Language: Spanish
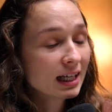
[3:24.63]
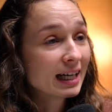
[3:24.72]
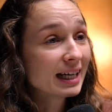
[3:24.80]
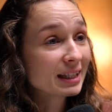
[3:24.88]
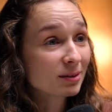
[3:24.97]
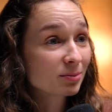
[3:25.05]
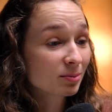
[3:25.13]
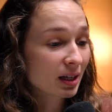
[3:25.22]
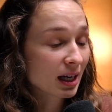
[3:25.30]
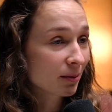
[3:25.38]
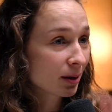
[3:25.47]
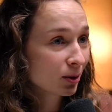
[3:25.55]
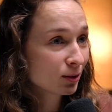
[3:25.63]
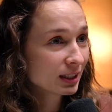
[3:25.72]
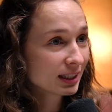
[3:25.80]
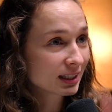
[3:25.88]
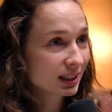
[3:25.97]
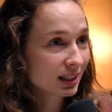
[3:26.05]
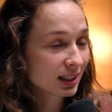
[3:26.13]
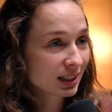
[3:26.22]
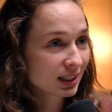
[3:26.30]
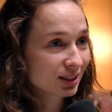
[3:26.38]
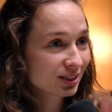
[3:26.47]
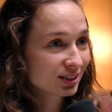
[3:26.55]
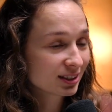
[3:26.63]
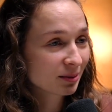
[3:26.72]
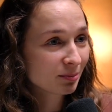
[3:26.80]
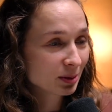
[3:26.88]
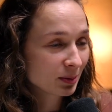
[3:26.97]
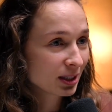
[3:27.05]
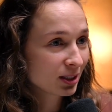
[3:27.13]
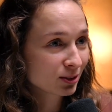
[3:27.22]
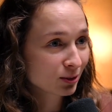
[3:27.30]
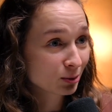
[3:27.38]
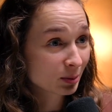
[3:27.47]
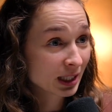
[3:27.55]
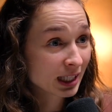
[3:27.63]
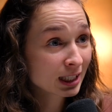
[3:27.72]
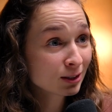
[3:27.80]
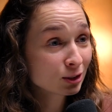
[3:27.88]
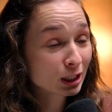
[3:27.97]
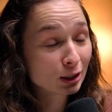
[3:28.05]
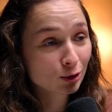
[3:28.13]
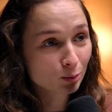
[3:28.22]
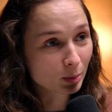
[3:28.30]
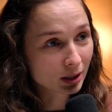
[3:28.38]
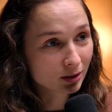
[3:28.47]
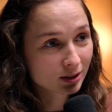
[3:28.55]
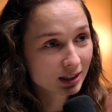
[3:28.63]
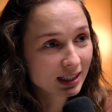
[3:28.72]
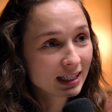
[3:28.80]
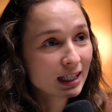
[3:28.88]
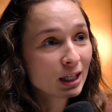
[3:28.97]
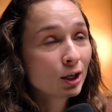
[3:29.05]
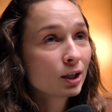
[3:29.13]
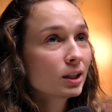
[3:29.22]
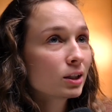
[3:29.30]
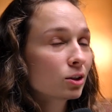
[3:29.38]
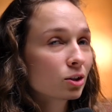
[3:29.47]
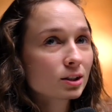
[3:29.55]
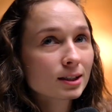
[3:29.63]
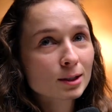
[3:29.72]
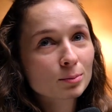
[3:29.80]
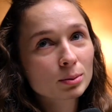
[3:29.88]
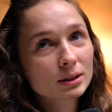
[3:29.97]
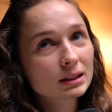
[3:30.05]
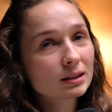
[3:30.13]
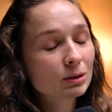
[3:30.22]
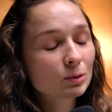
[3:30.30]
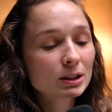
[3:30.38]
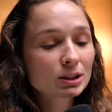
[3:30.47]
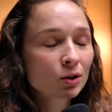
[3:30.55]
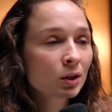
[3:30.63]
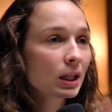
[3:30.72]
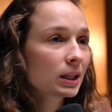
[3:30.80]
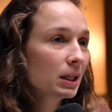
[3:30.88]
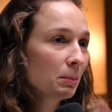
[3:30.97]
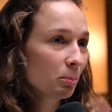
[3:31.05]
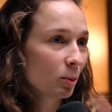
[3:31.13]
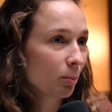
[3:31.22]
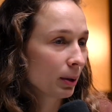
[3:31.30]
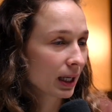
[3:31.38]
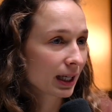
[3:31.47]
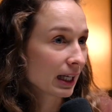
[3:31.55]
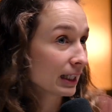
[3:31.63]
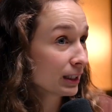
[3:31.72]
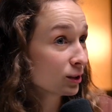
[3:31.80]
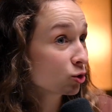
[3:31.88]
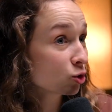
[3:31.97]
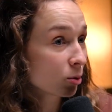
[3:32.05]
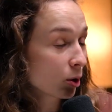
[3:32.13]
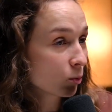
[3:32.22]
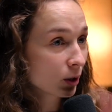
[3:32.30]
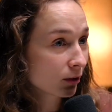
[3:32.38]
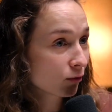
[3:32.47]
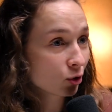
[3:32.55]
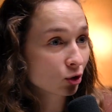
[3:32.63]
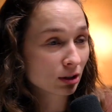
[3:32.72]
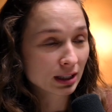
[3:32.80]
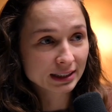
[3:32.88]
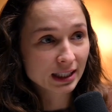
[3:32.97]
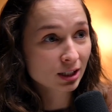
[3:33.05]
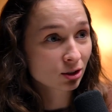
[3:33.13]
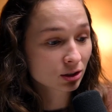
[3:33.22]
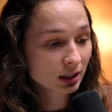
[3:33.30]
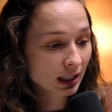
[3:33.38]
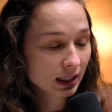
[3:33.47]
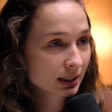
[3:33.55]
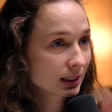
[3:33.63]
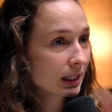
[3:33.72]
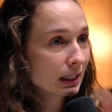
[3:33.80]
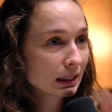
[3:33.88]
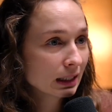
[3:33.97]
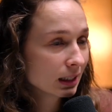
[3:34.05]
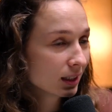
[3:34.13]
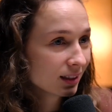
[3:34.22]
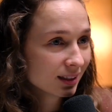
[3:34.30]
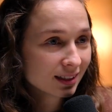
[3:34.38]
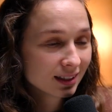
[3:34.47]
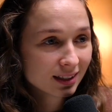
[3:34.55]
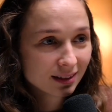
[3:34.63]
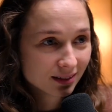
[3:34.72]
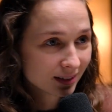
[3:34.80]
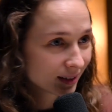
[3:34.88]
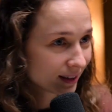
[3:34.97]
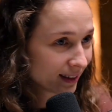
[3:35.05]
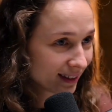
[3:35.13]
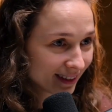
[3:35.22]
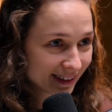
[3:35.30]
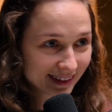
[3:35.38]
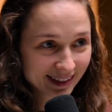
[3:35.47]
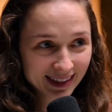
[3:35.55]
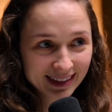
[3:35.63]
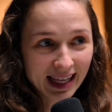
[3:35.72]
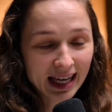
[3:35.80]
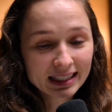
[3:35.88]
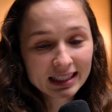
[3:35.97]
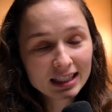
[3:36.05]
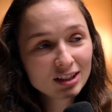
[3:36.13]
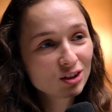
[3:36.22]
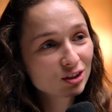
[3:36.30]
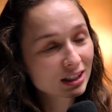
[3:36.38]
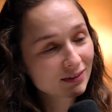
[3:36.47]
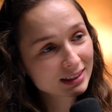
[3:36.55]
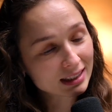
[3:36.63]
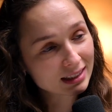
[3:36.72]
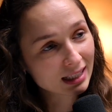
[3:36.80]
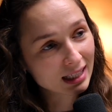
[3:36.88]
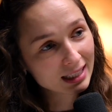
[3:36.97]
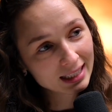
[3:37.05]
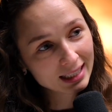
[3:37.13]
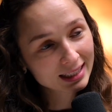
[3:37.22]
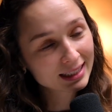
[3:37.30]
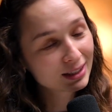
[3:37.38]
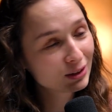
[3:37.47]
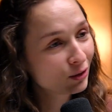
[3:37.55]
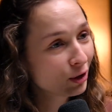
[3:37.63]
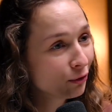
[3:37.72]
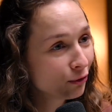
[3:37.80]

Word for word: Y abajo dice de que no están permitidos los mexicanos y los perros. Y entonces, pues cuestión de tiempo para que alguien suba una foto a las redes sociales y de allí no te vas a salir, no hay